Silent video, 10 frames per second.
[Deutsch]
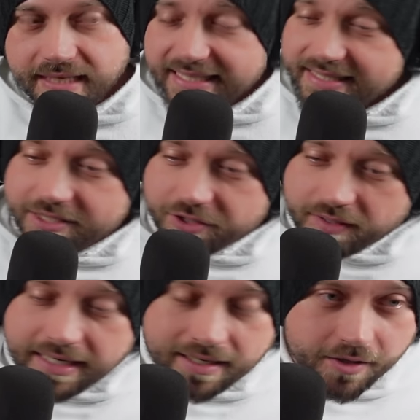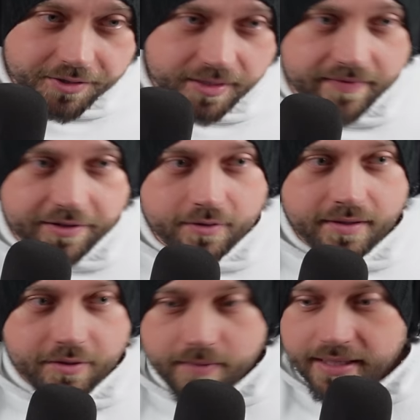Das sieht schon geil aus. Okay, wir
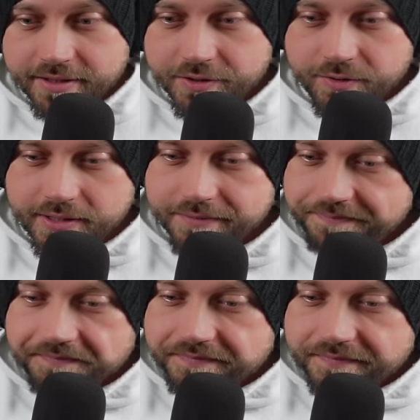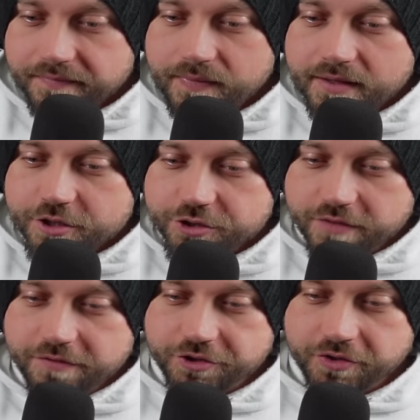gucken nochmal ganz kurz
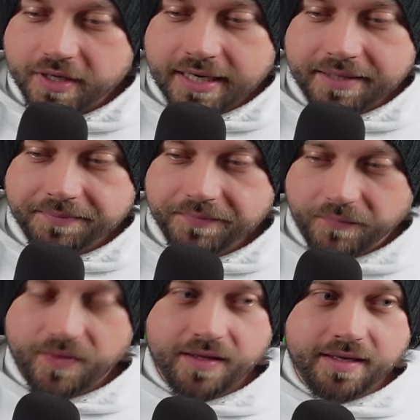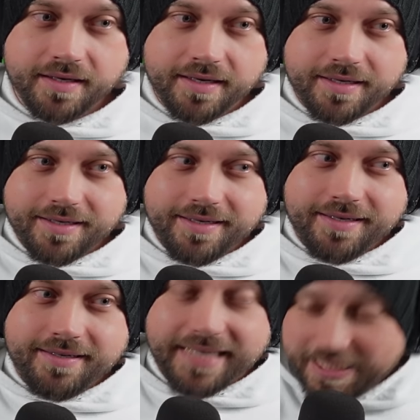Stück für Stück rein.
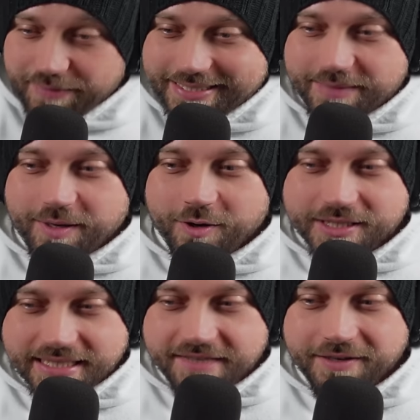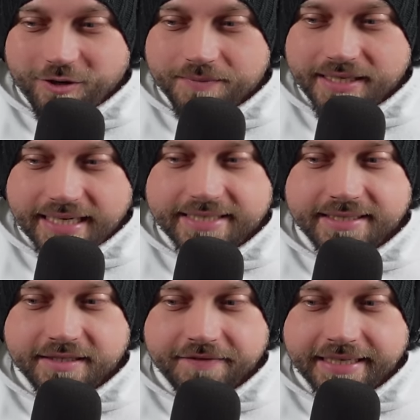Jetzt macht es aber auch Sinn, warum die das
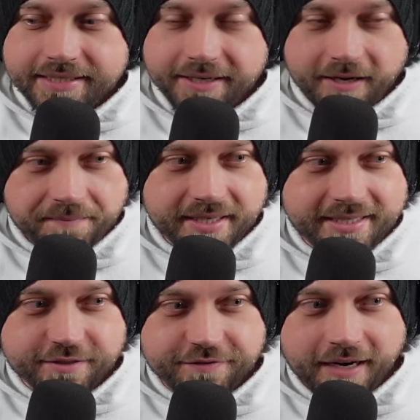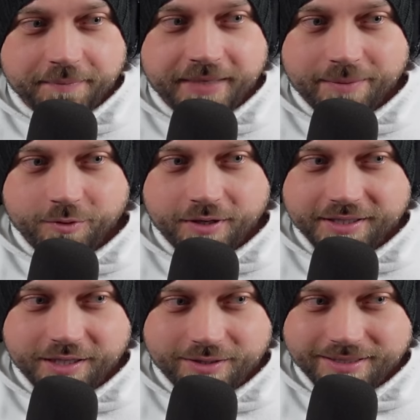hier gewählt haben, ne? Diese Farbgebung
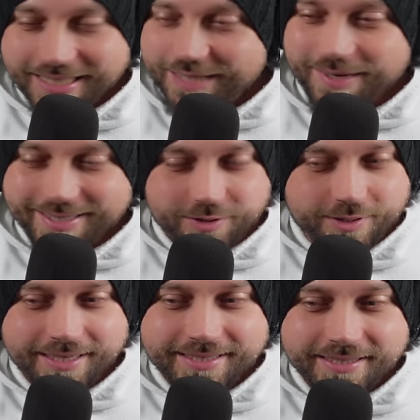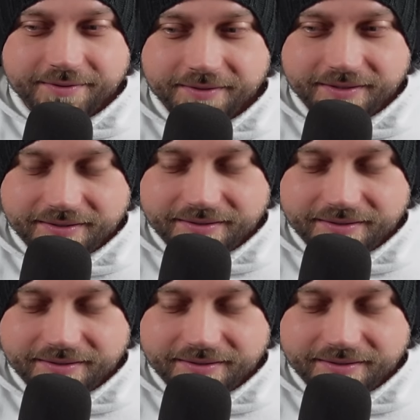andauernd. Jetzt macht die total Sinn.